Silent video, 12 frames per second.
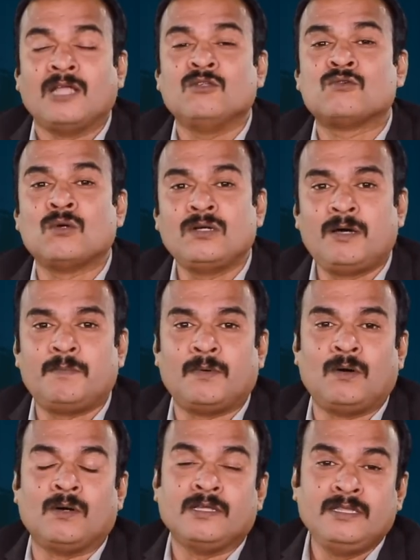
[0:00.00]
அது
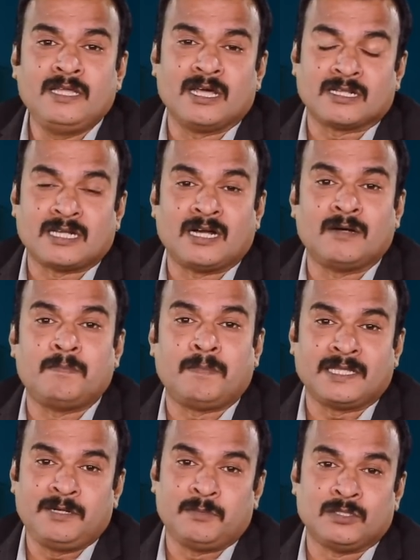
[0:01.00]
சொன்னப்போ இந்திய அரசாங்கம்
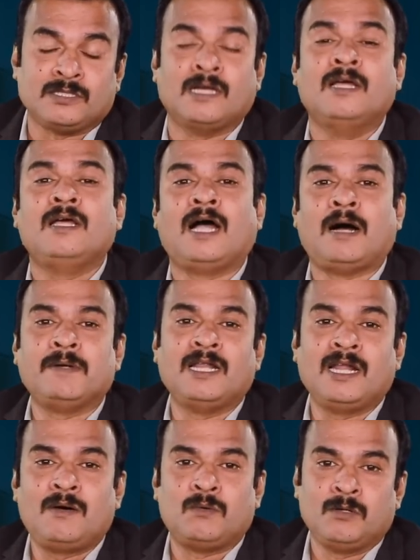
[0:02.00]
பதறி போச்சு
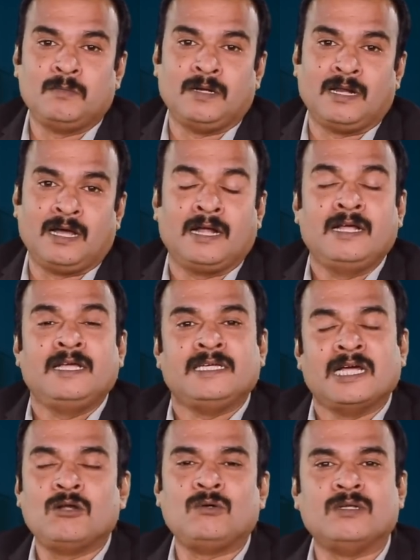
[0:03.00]
அப்படியெல்லாம் ஒன்றும் இல்லை
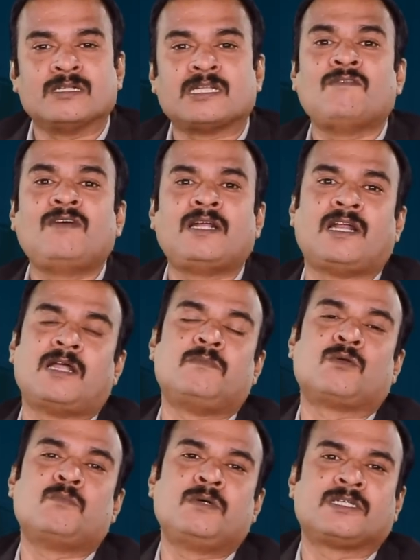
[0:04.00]
எங்களுடைய சர்வர் எல்லாம்
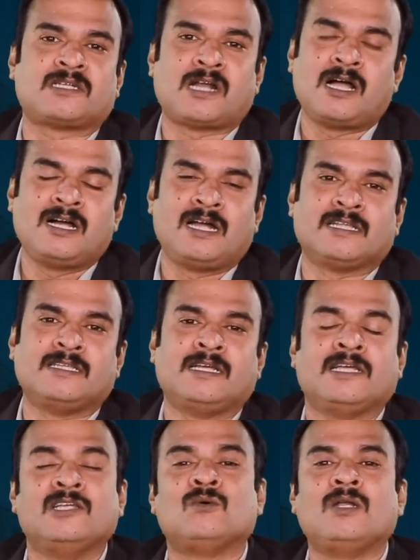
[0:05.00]
ரொம்ப ஸ்ட்ராங்கானது
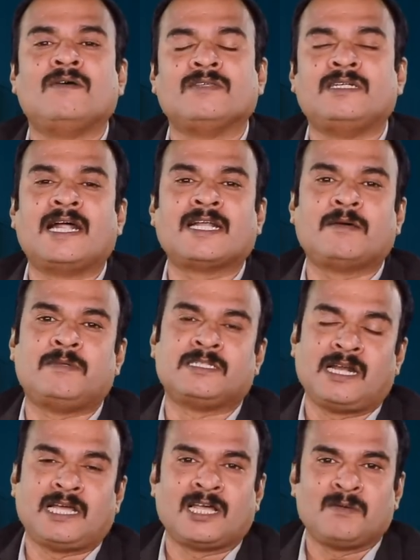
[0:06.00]
இதுக்குள்ளே வந்து டேட்டா
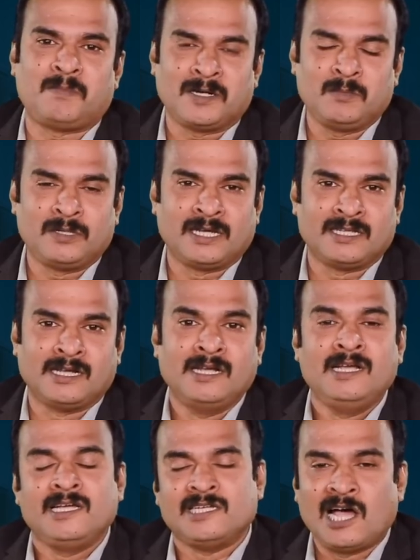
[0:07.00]
பிரீச்லாம் யாரும் பண்ண முடியாது
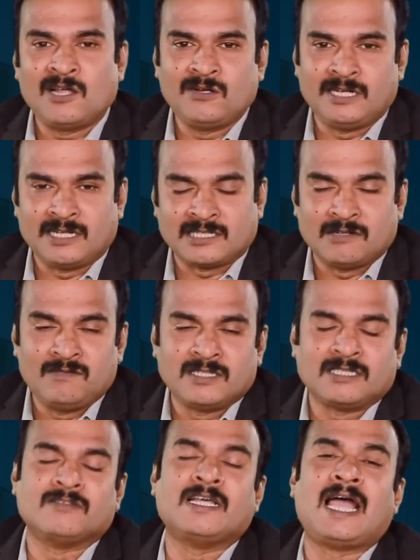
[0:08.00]
யாரும் எங்கள்
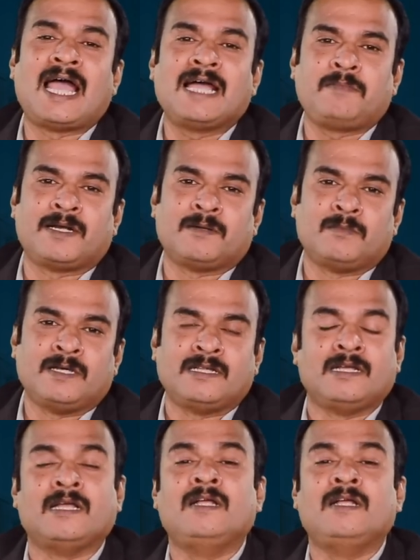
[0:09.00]
சர்வர்ஸை வந்து ஹேக் பண்ண முடியாது